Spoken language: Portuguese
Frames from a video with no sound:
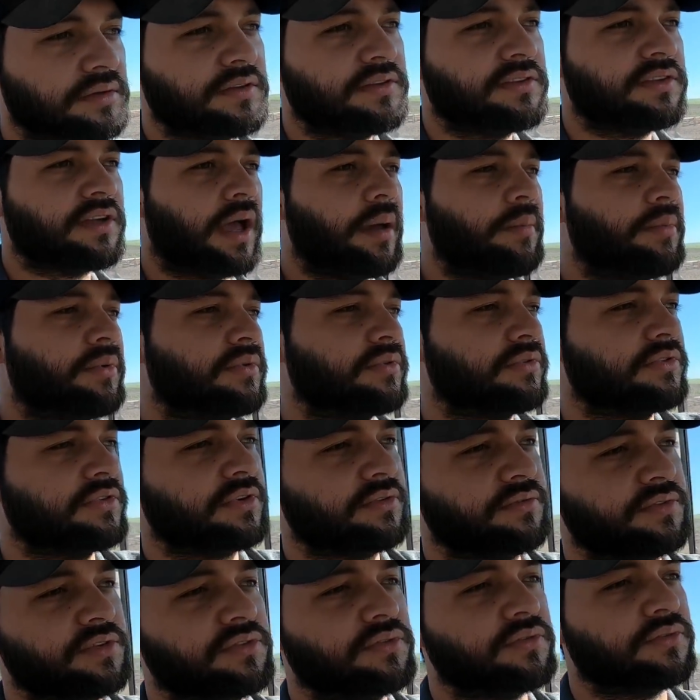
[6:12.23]
que sabe que o
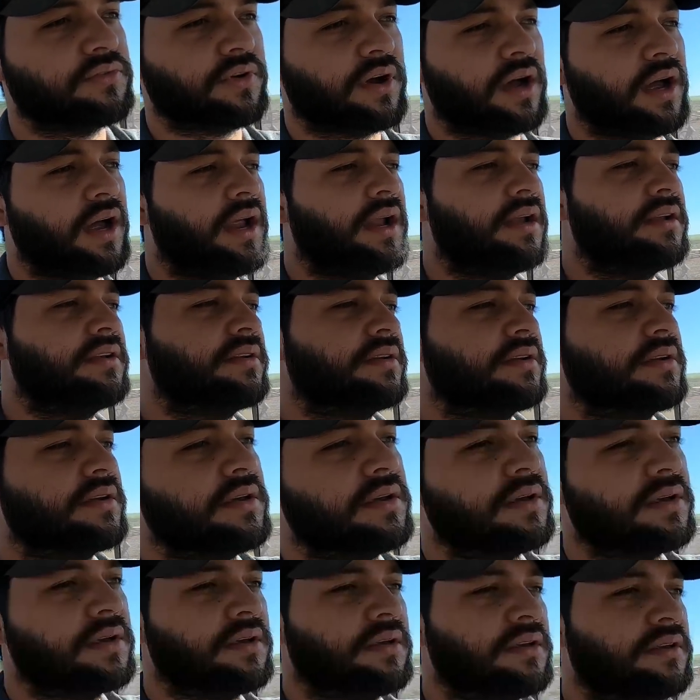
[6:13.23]
serviço vale,
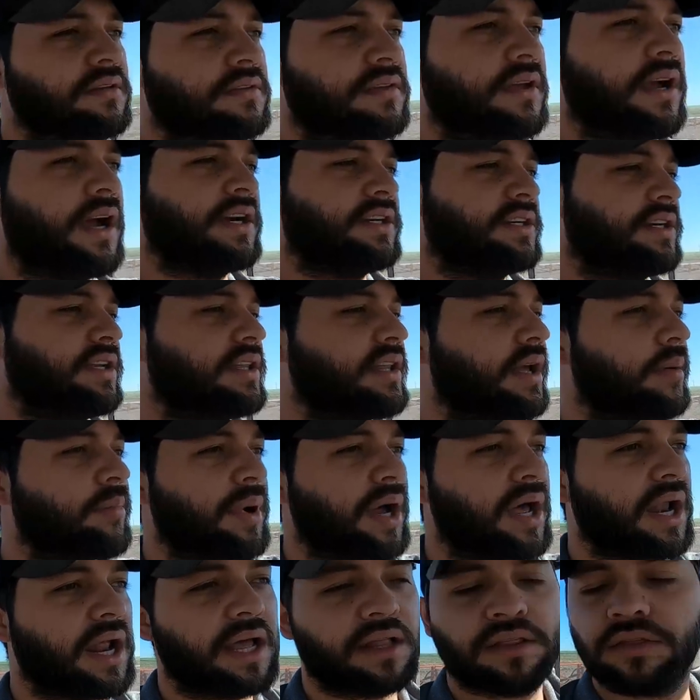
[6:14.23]
se acha que tá
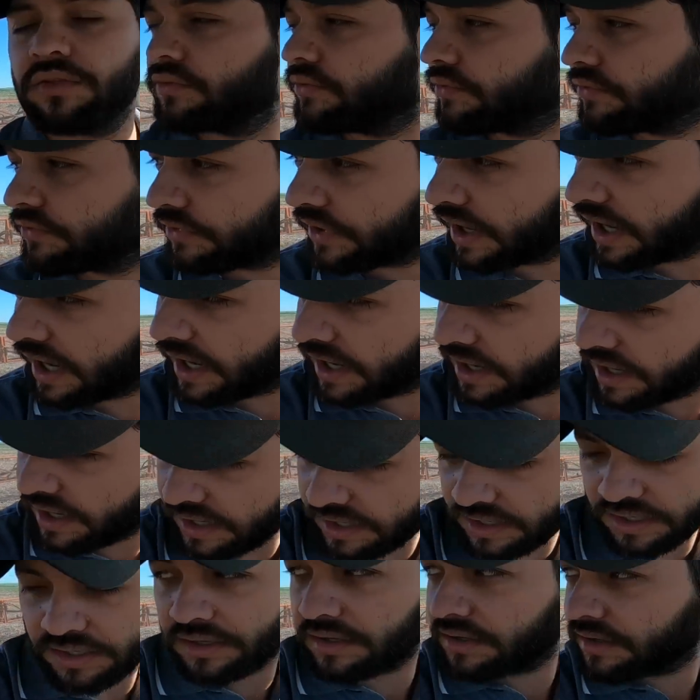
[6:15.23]
barato não vai,
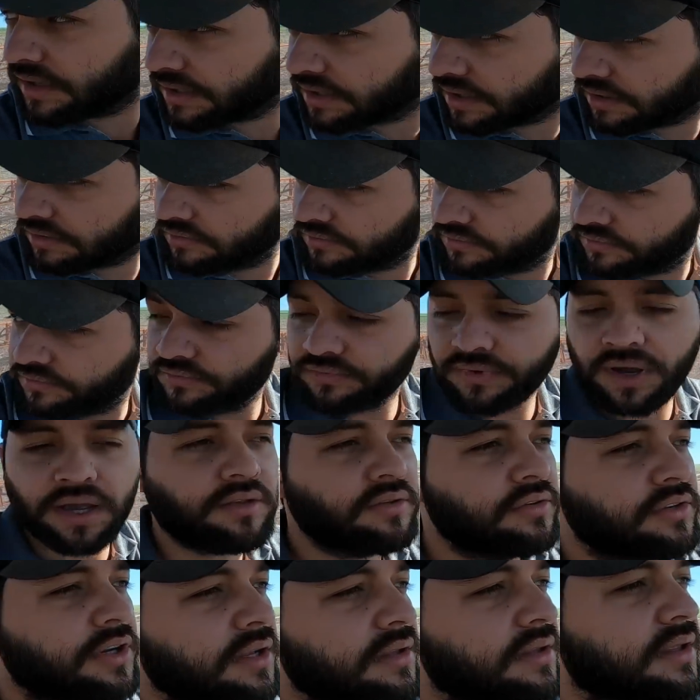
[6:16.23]
aí cada um
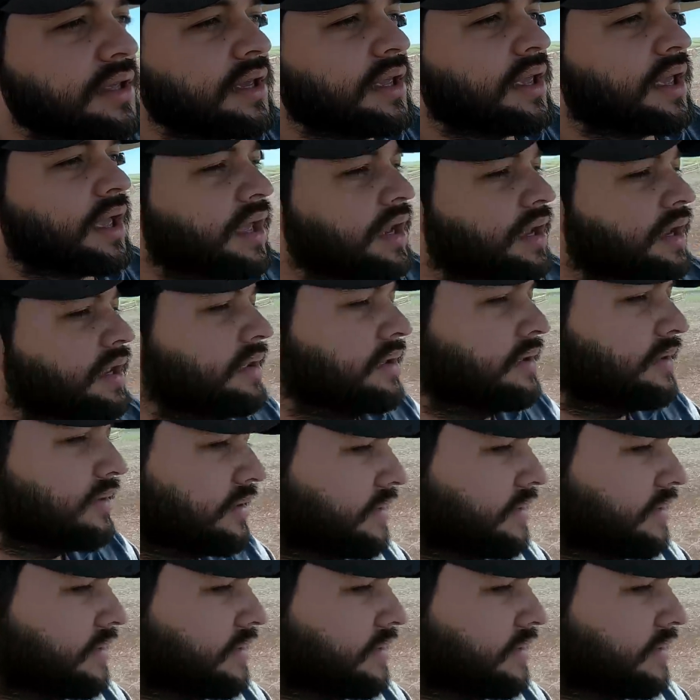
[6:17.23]
faz do jeito que quer, né?